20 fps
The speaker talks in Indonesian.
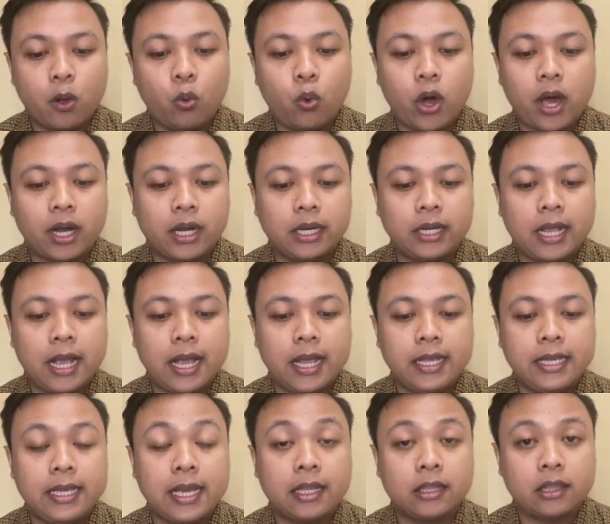warga
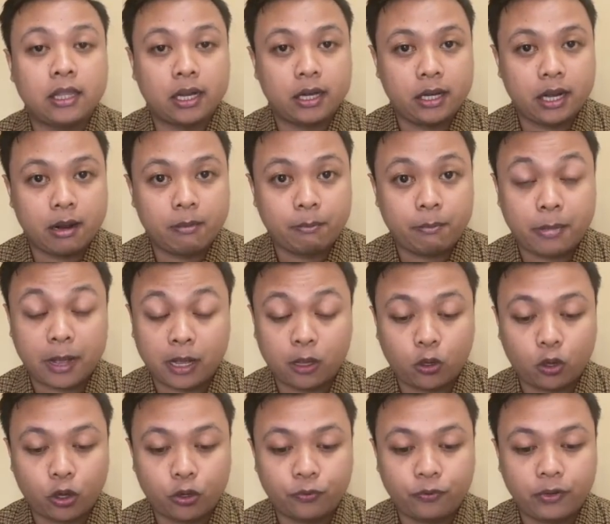yang
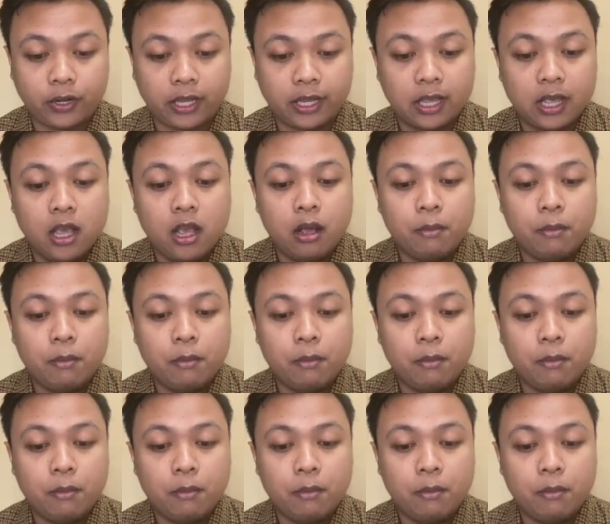terdampak konflik.